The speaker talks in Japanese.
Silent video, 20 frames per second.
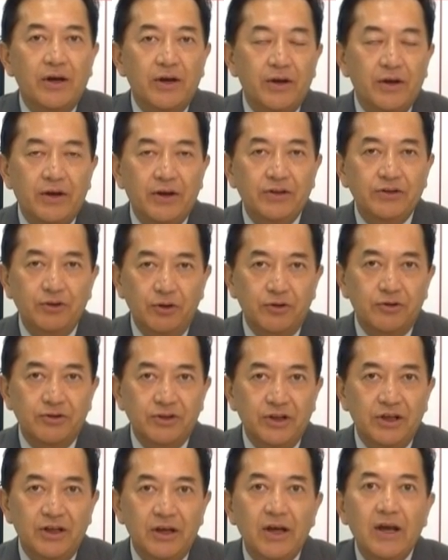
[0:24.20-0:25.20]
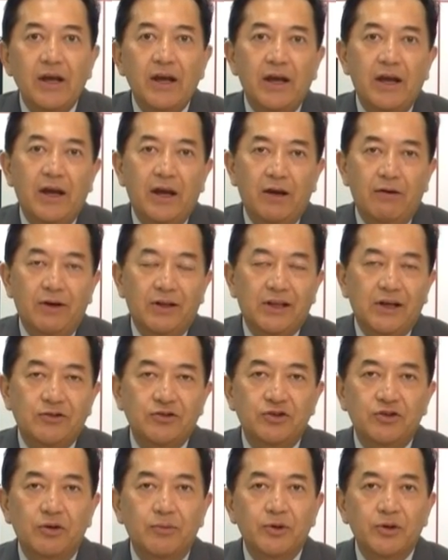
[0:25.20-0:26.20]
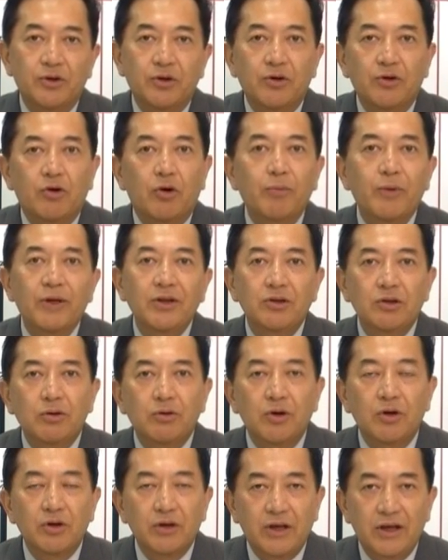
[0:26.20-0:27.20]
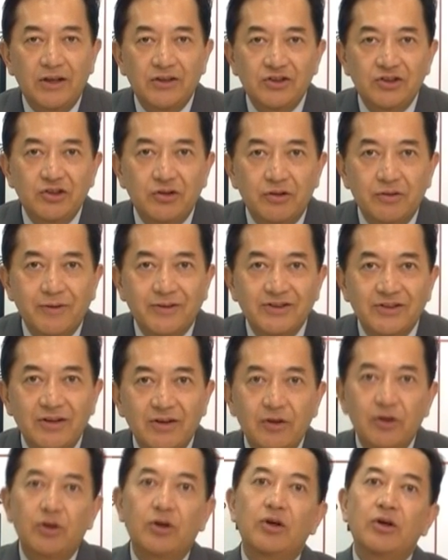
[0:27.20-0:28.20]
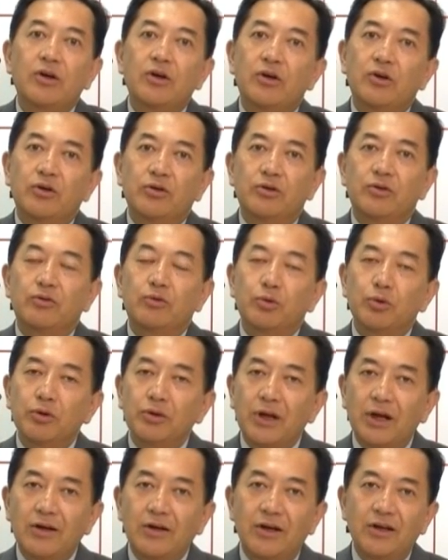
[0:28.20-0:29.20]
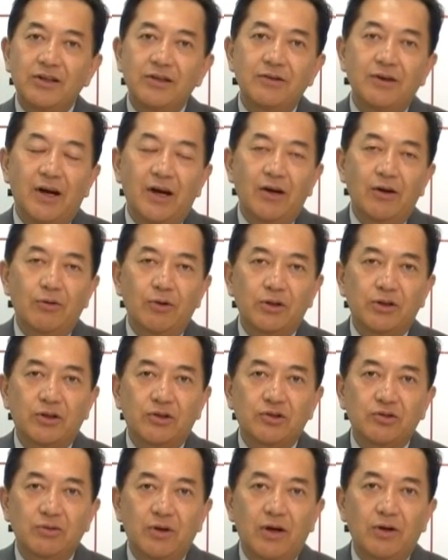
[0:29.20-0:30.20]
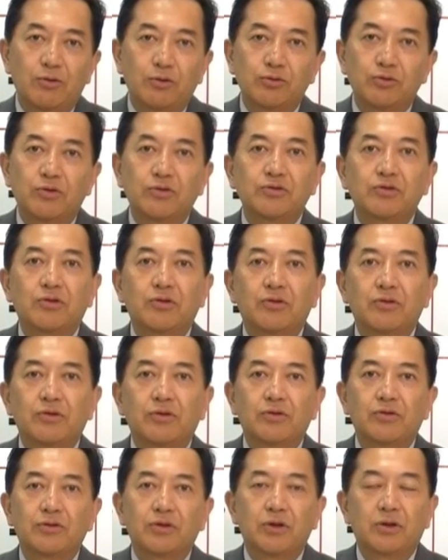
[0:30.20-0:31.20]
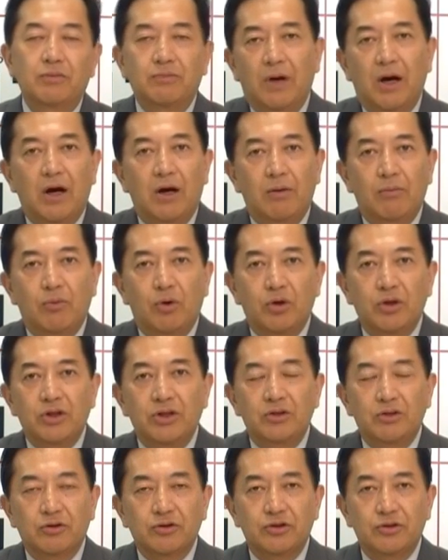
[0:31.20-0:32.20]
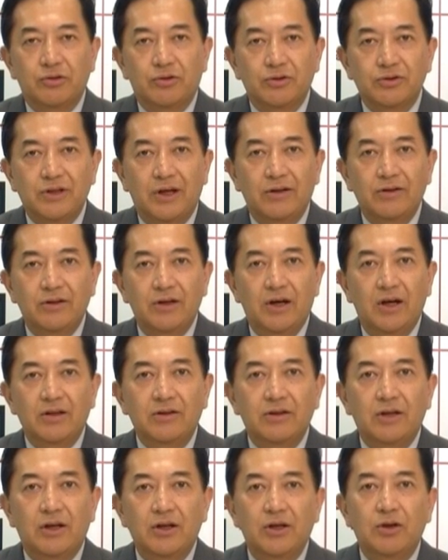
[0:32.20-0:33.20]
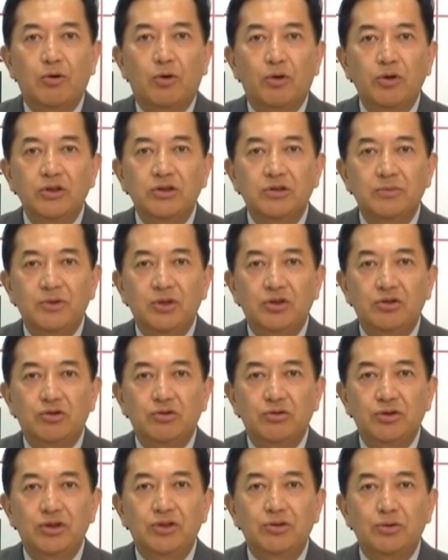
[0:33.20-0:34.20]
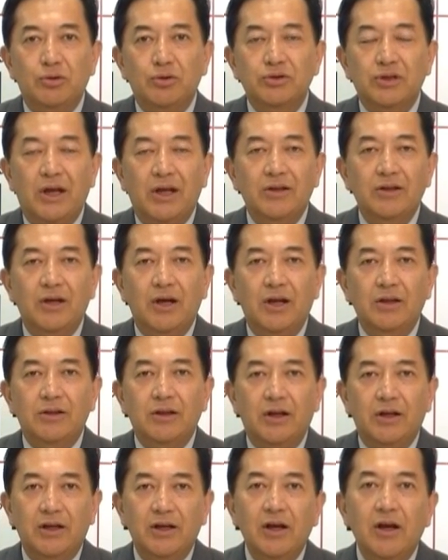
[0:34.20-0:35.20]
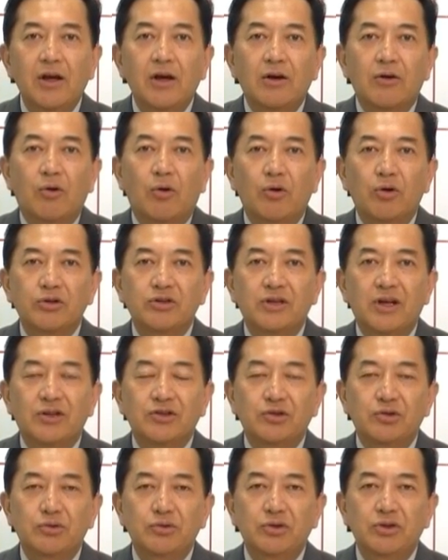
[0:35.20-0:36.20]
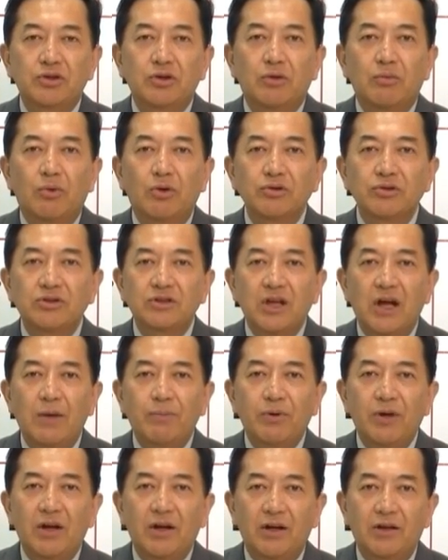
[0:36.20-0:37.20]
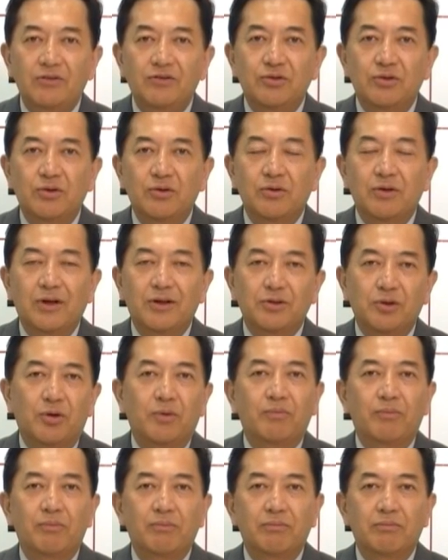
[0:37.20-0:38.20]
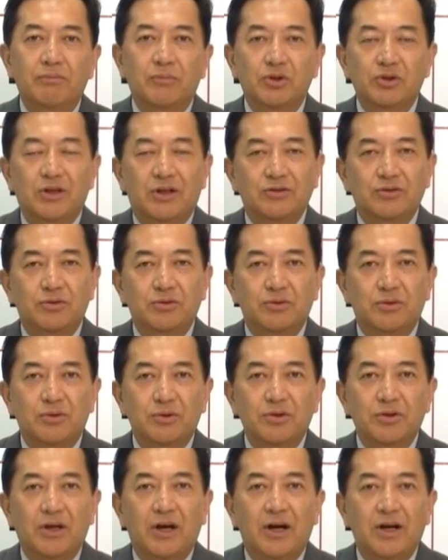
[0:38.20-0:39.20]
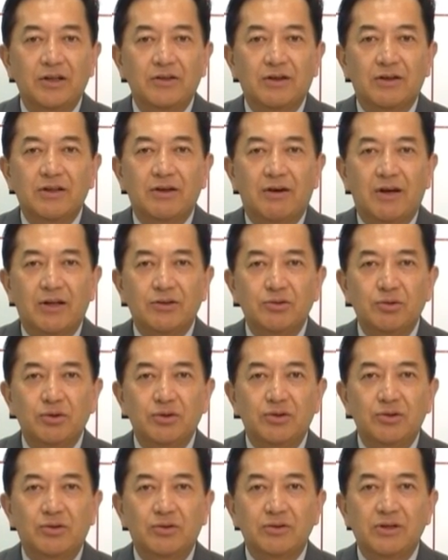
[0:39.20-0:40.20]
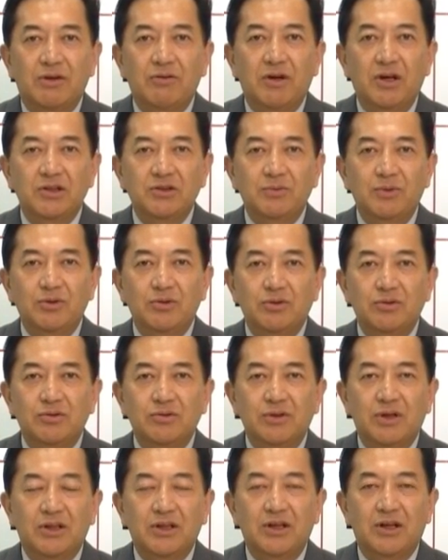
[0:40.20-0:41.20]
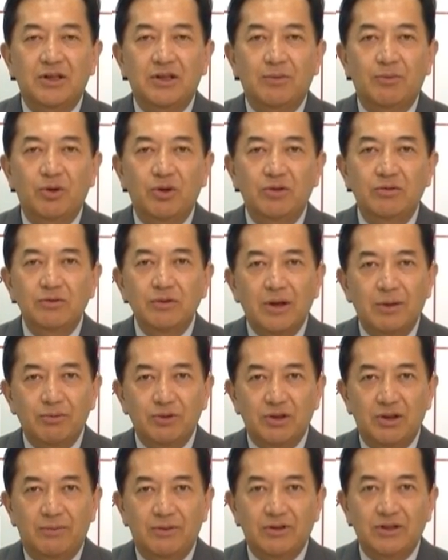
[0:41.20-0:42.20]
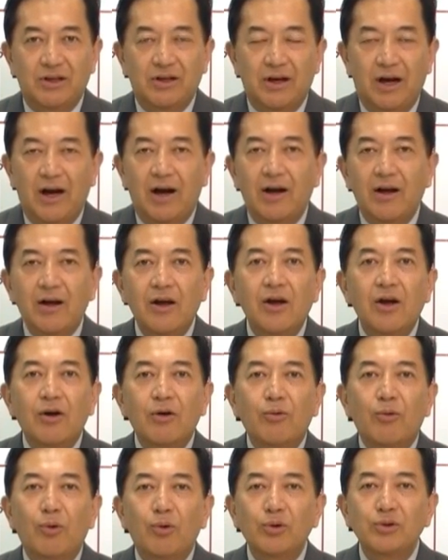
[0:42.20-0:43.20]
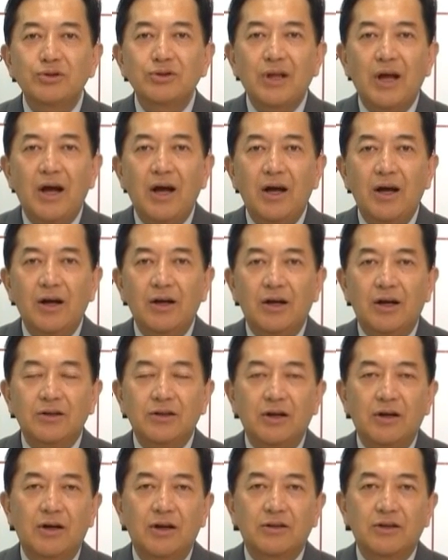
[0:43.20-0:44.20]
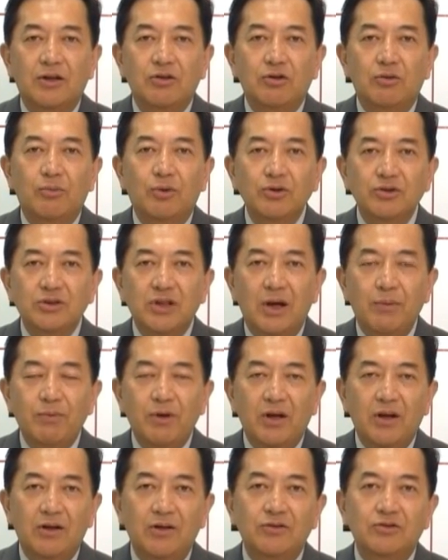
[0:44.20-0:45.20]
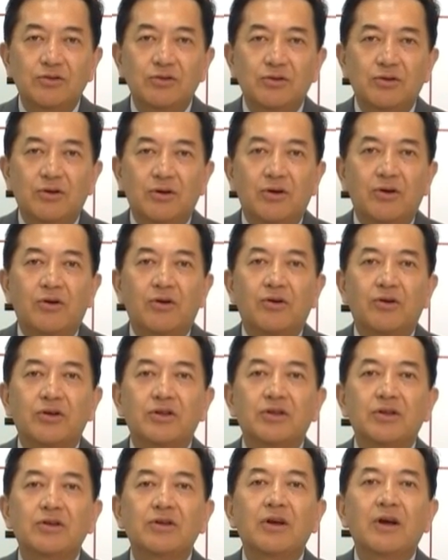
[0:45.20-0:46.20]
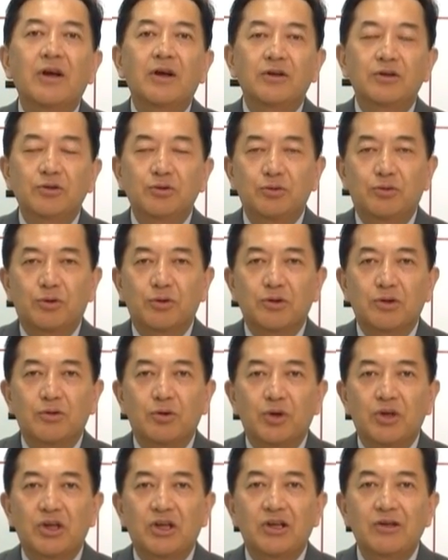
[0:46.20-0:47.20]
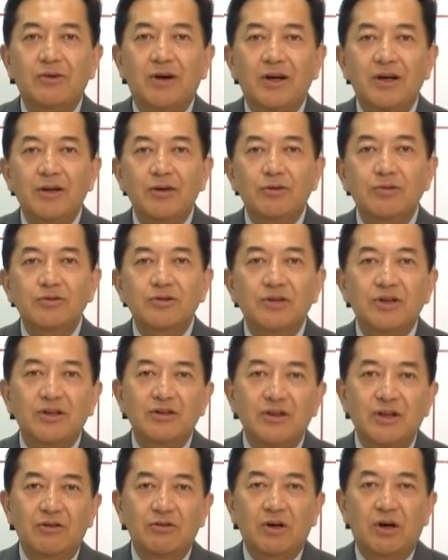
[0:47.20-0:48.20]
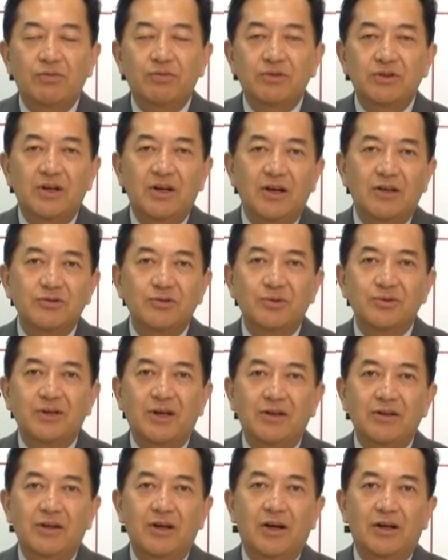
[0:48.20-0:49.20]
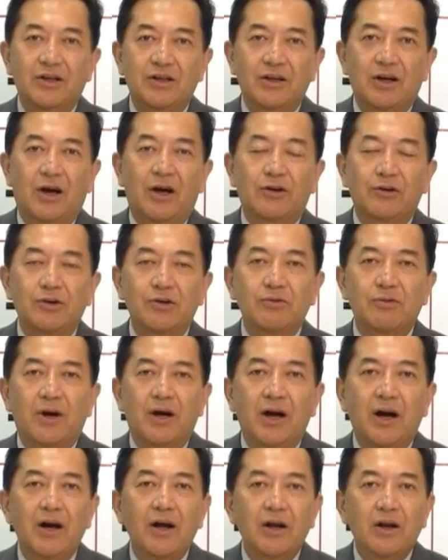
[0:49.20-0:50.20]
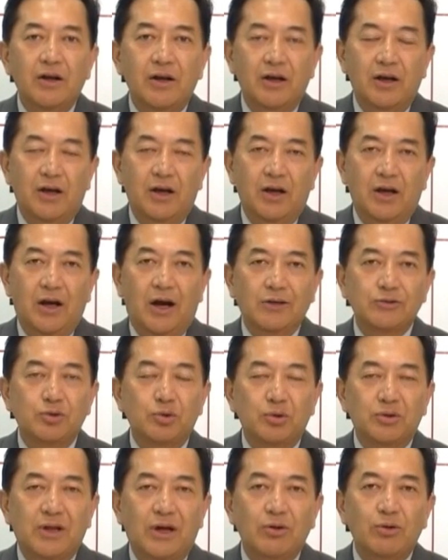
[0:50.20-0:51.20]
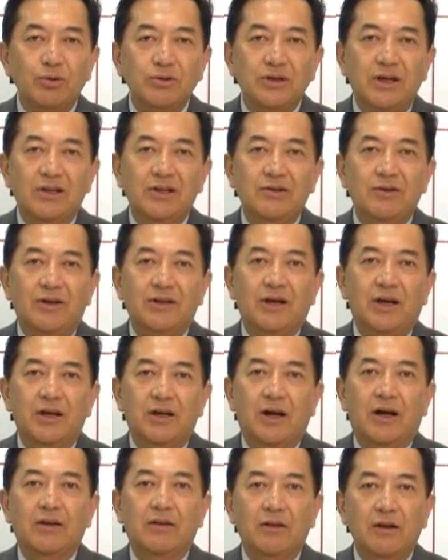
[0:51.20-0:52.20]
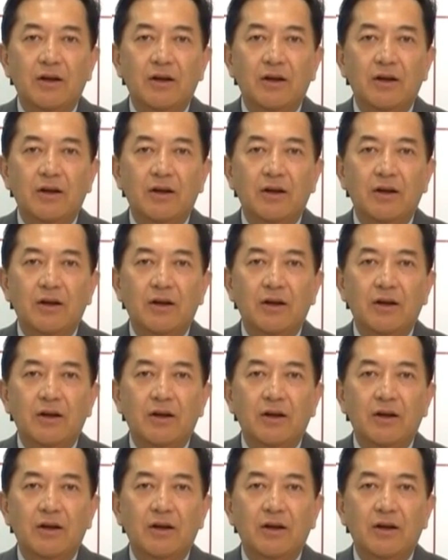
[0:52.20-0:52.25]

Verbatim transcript: えー、夜に、えー、私どものコメントを掲示しておりますこの段階では私はご存知のように、まあ、森喜朗さんであったり小泉純一郎さんであったりこうした周囲のモンスターペアレンツのような人もしかするとこの中には田原総一郎さんをはじめとする方々もいるのかもしれませんがこうした方々のモンスターペアレンツのいうことを聞き分けよく聞いたのが福田康夫さんでありあるいは、えー、麻生太郎さんではないか